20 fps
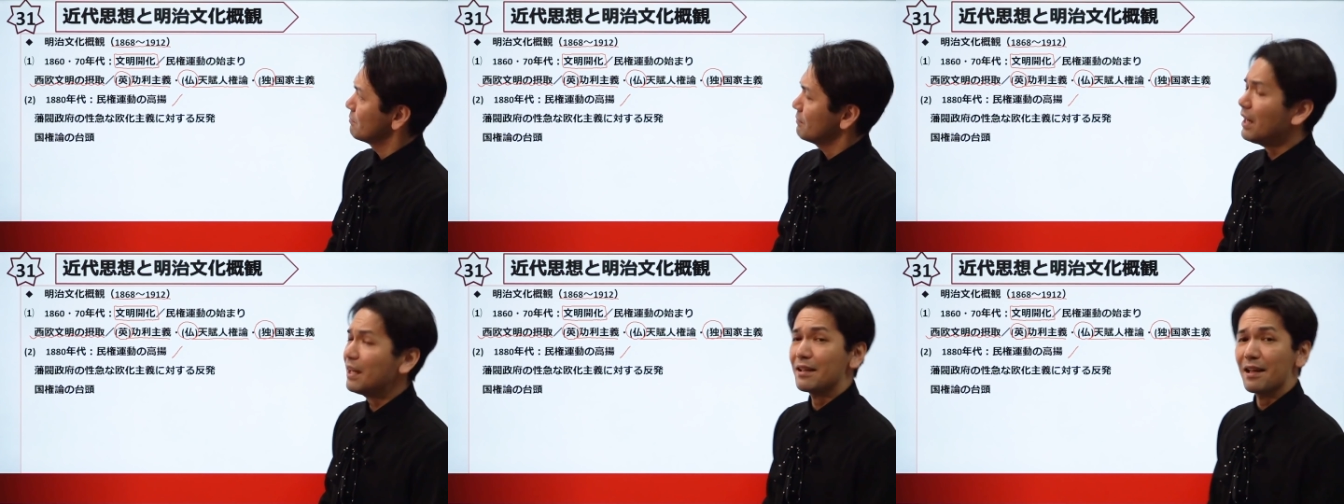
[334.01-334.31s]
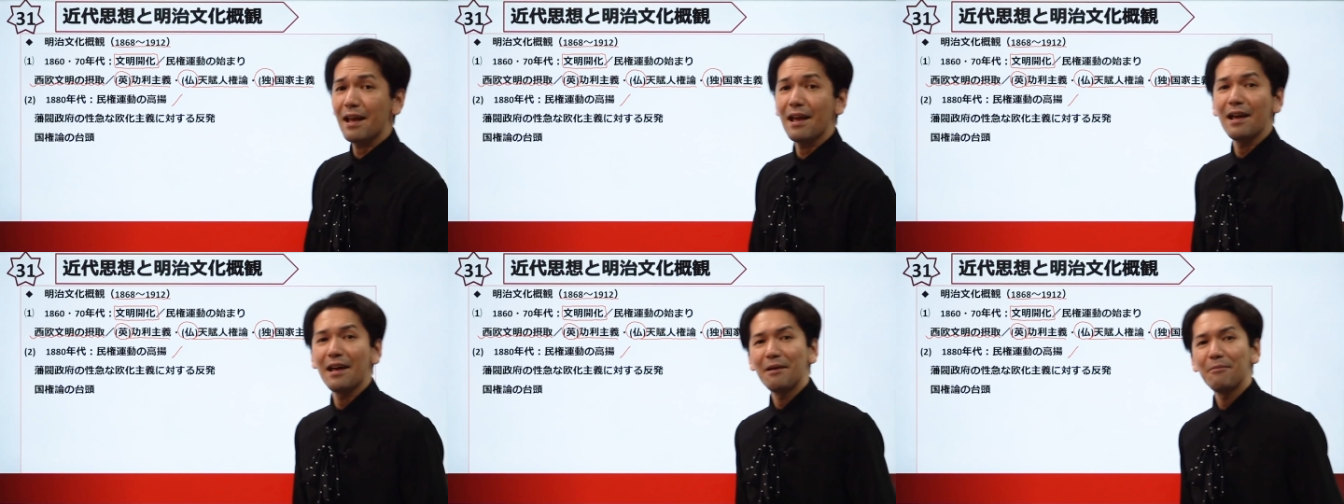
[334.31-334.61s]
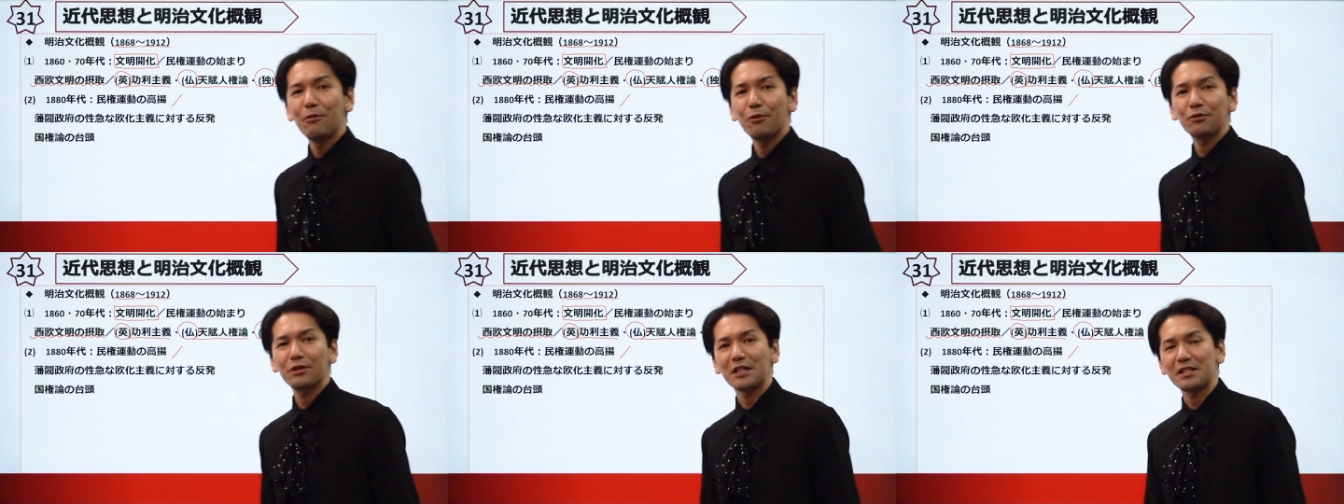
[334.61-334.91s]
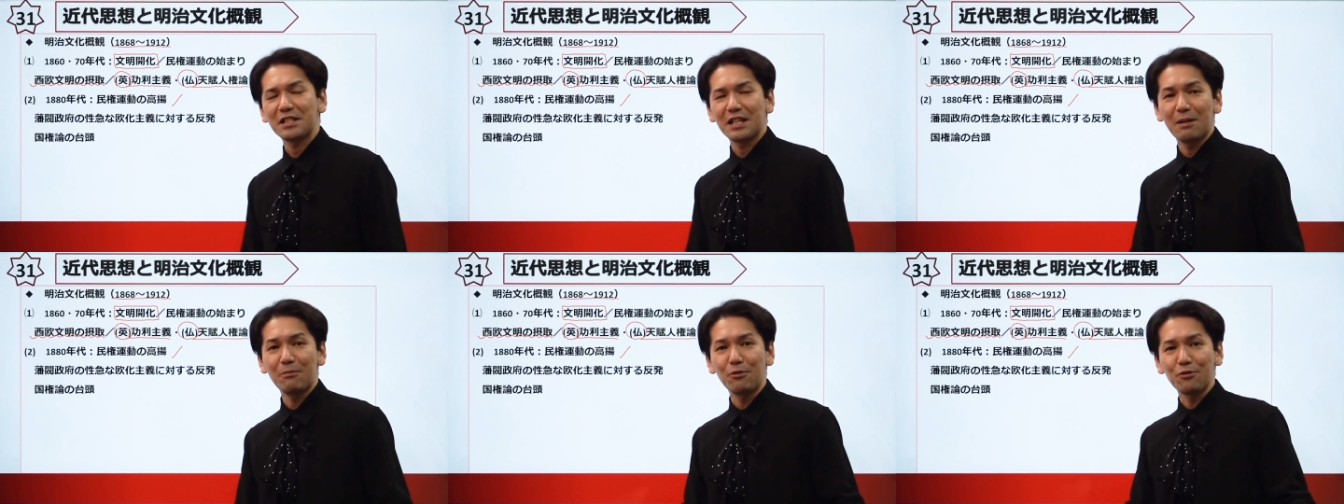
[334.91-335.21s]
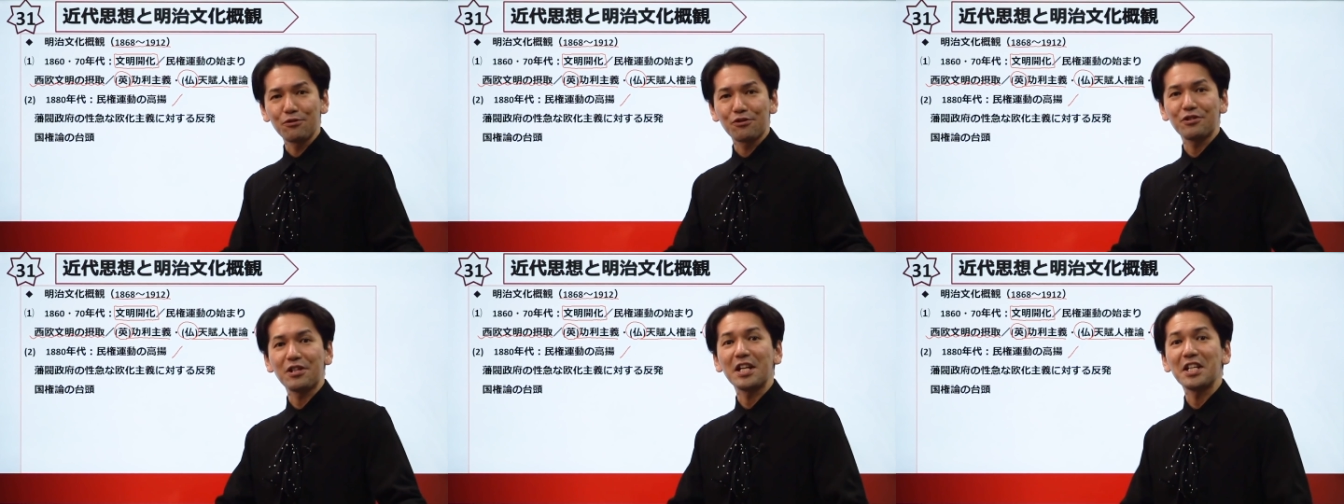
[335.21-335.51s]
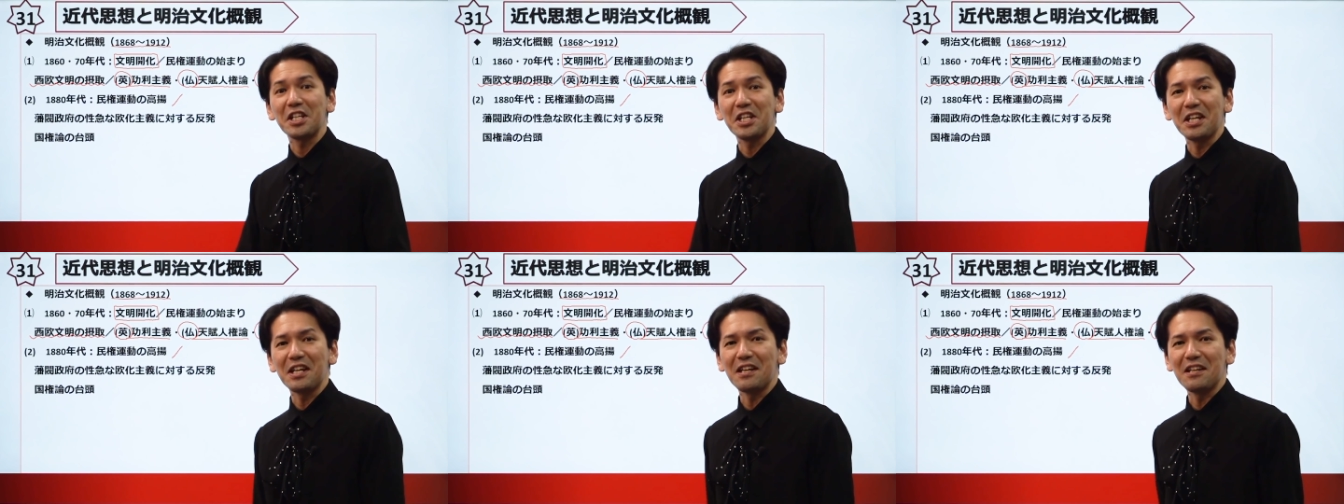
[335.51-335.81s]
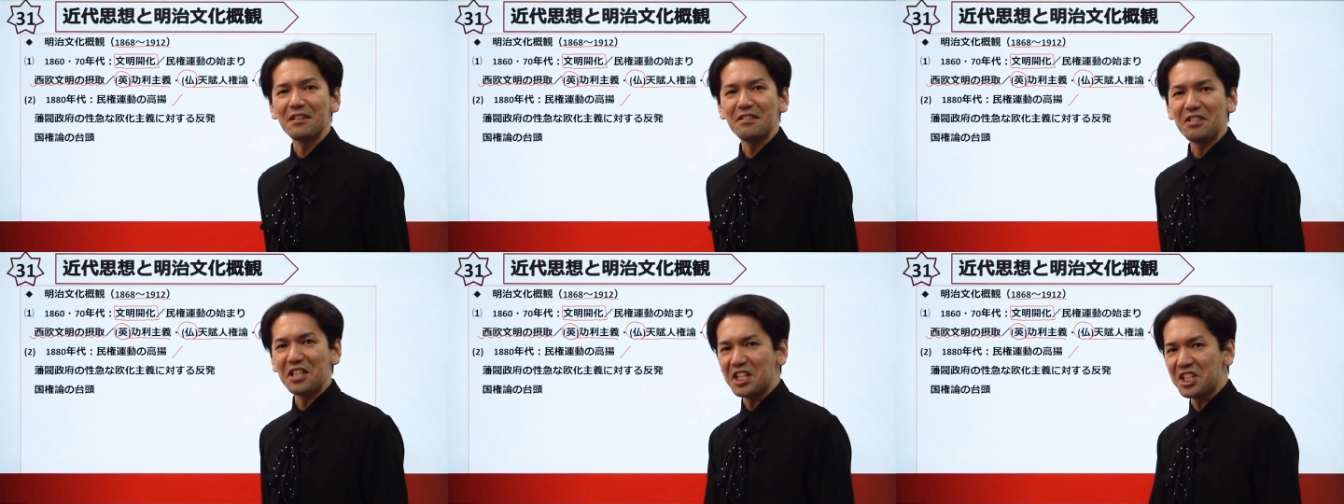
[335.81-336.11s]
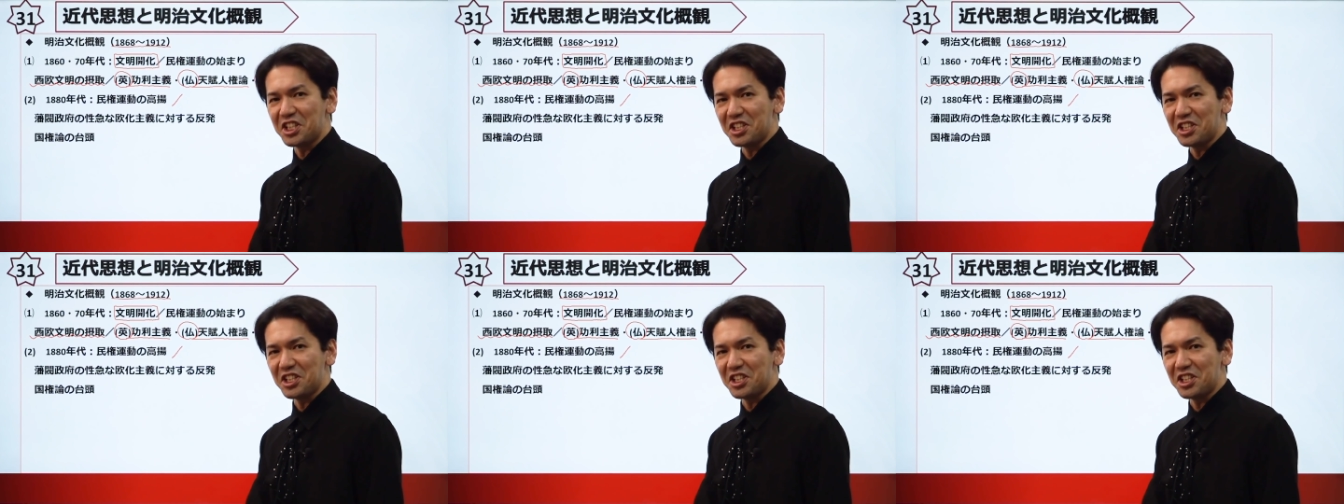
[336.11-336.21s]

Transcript: まあね、僕たちはもうすでに日